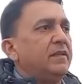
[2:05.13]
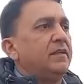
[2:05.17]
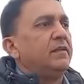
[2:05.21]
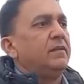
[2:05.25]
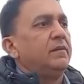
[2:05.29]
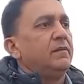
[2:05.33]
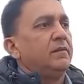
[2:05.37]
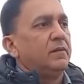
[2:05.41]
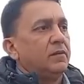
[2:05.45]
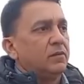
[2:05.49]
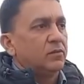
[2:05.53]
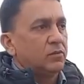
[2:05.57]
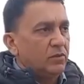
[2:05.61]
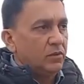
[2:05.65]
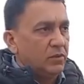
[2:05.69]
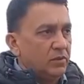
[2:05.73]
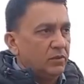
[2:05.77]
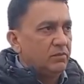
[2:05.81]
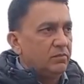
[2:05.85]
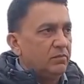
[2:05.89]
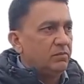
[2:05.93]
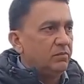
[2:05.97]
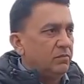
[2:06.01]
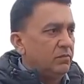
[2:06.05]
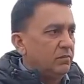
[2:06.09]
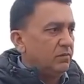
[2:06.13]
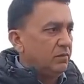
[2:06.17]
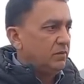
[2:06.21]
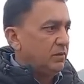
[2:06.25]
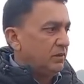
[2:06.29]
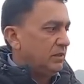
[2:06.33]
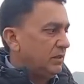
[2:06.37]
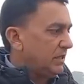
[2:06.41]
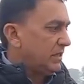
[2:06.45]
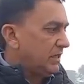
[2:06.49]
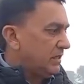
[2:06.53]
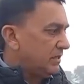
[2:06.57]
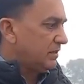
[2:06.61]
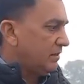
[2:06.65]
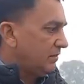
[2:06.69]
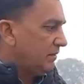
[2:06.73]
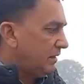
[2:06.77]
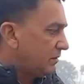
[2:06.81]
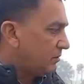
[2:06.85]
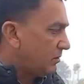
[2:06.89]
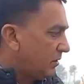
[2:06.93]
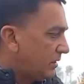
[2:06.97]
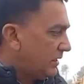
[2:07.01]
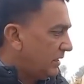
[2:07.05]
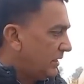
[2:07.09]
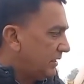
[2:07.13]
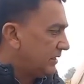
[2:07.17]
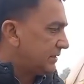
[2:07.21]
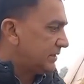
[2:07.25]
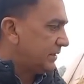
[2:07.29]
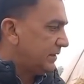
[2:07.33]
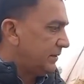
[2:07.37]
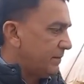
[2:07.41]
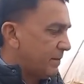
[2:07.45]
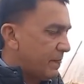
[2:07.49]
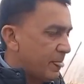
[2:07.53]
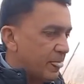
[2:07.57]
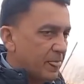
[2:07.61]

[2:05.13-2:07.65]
हाँ हाँ वो सही है इनकी सेवा थोड़ा ढंग से